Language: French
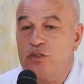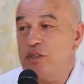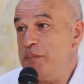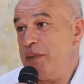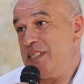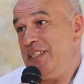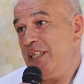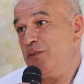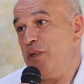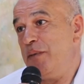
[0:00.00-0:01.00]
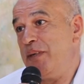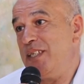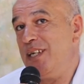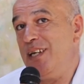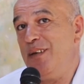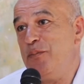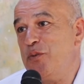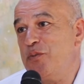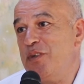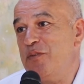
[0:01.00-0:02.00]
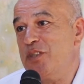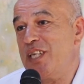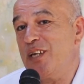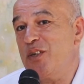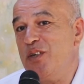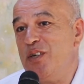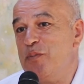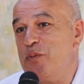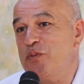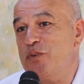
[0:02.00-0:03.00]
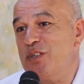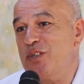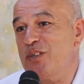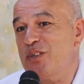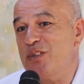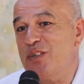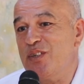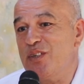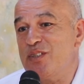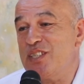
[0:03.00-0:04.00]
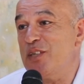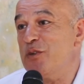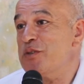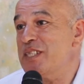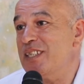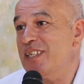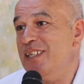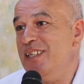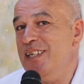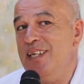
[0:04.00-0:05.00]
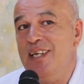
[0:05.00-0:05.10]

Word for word: je dis merci à tous les Maliens pour votre accueil, pour votre générosité